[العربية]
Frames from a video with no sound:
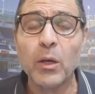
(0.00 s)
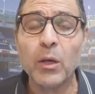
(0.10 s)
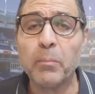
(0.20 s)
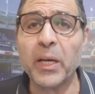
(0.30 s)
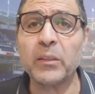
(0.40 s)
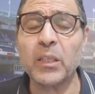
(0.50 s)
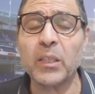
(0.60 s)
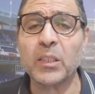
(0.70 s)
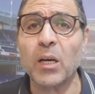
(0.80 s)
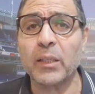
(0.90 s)
بيدي
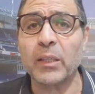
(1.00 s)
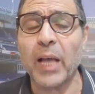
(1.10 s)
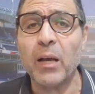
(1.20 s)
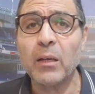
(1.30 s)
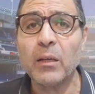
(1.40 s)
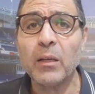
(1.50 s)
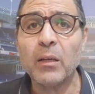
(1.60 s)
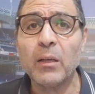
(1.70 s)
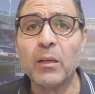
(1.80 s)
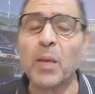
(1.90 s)
السراج ده
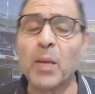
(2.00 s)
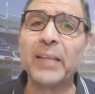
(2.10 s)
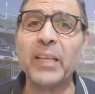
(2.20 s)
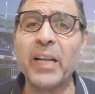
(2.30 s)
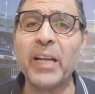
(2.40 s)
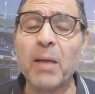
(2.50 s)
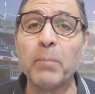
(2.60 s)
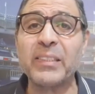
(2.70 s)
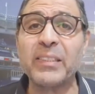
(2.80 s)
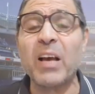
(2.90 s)
سبع اقلام
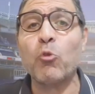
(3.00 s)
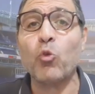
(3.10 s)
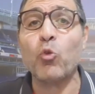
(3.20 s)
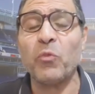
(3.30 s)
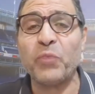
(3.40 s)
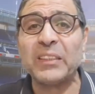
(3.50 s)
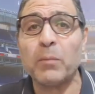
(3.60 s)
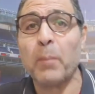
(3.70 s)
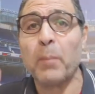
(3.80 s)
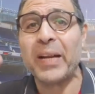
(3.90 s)
بس كان
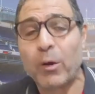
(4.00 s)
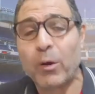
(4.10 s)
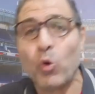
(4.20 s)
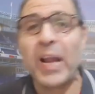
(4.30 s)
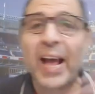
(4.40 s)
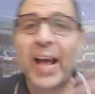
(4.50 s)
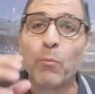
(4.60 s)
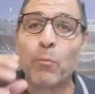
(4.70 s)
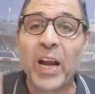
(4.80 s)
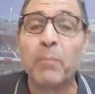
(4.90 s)
الفرق ما بين كل
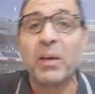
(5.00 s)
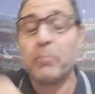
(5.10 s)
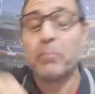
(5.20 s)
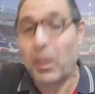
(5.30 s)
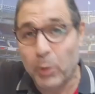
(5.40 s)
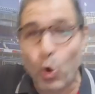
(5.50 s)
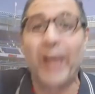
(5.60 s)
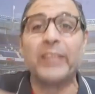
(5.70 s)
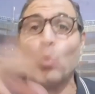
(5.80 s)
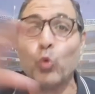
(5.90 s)
قلم وقلم كان بيعمل له
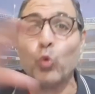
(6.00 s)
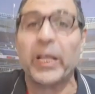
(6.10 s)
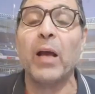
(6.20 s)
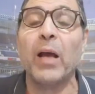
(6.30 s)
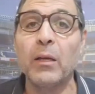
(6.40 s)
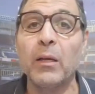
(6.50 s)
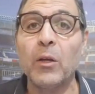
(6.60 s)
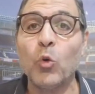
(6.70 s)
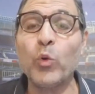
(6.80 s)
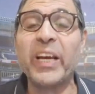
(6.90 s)
حدوته
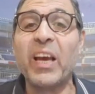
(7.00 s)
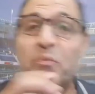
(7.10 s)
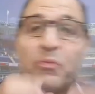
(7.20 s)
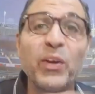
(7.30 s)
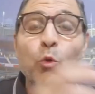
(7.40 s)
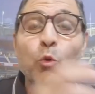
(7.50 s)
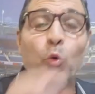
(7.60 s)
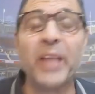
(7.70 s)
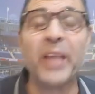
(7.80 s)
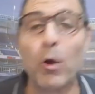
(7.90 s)
ويغفله
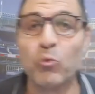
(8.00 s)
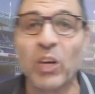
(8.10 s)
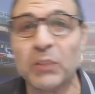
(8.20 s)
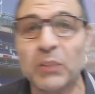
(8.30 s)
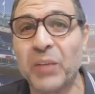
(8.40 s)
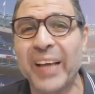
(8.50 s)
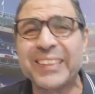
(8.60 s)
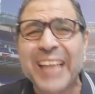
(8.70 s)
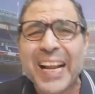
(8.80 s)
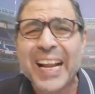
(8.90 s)
وبتاع ومش عارف لا
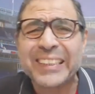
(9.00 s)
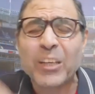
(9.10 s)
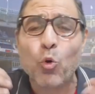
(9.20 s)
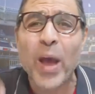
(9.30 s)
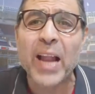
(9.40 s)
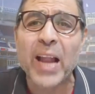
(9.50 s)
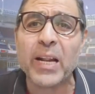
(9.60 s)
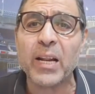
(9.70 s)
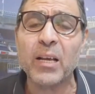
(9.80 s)
التلات تجوال